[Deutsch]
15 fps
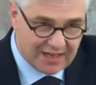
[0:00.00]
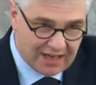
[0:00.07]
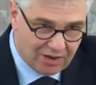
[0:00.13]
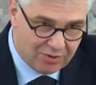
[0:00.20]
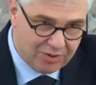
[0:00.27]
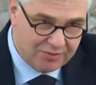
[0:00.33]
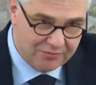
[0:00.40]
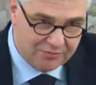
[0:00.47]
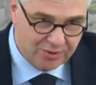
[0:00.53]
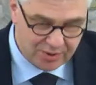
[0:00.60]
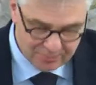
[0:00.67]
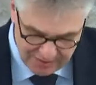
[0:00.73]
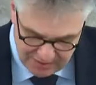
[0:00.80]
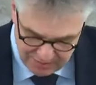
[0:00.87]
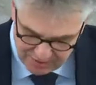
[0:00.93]
Rauchen führen
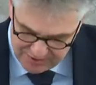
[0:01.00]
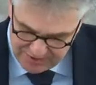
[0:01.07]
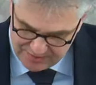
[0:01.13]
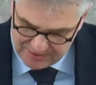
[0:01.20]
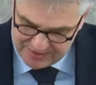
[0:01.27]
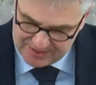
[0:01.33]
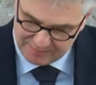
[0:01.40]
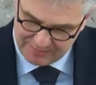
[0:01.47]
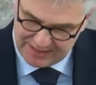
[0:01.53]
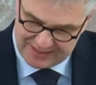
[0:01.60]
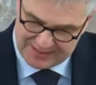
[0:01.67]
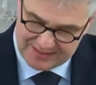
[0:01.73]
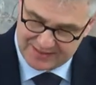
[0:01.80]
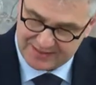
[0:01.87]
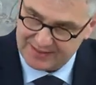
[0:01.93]
mich nun zu unserem
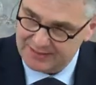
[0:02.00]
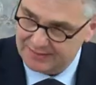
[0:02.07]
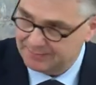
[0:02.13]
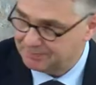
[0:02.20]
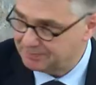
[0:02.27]
Preisträger.